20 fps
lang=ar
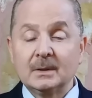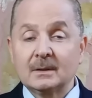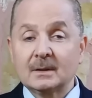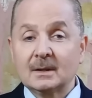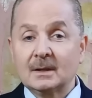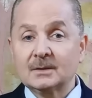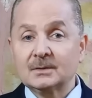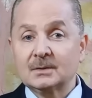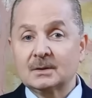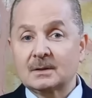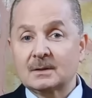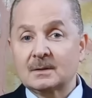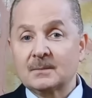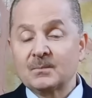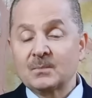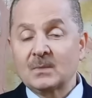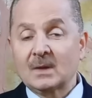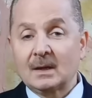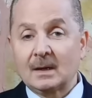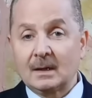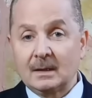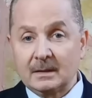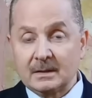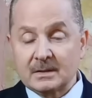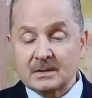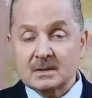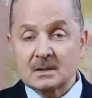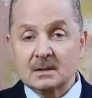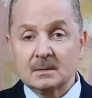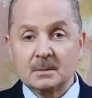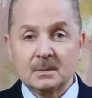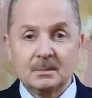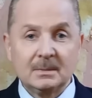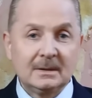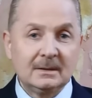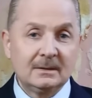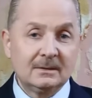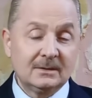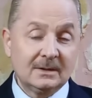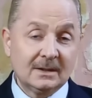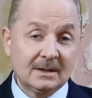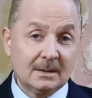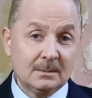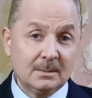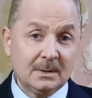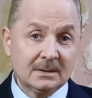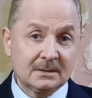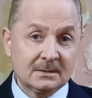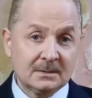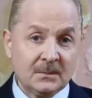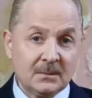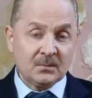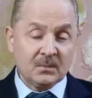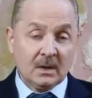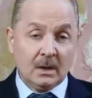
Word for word: من خطر الإصابة بالالتهابات